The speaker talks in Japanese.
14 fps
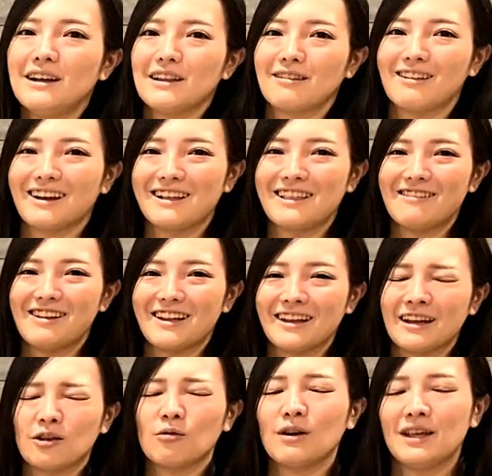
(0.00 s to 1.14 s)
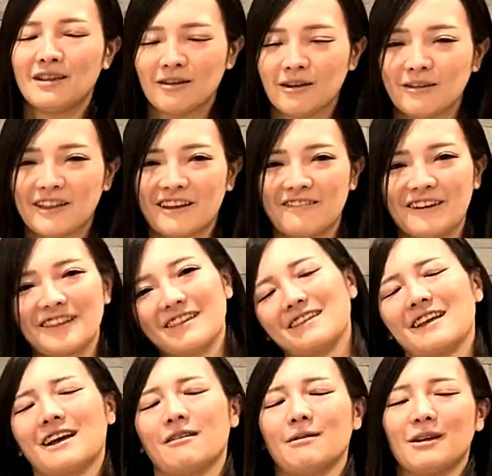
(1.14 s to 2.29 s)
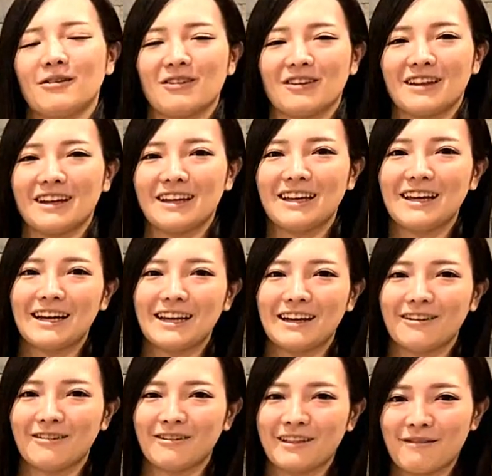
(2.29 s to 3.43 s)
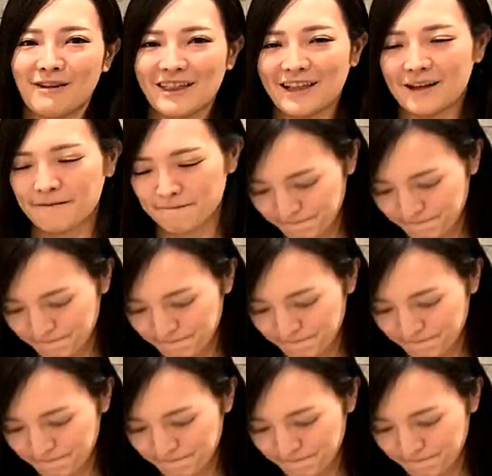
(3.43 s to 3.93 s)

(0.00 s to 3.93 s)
そんな感じで皆さん今日は以上でございます最後までご視聴いただきありがとうございました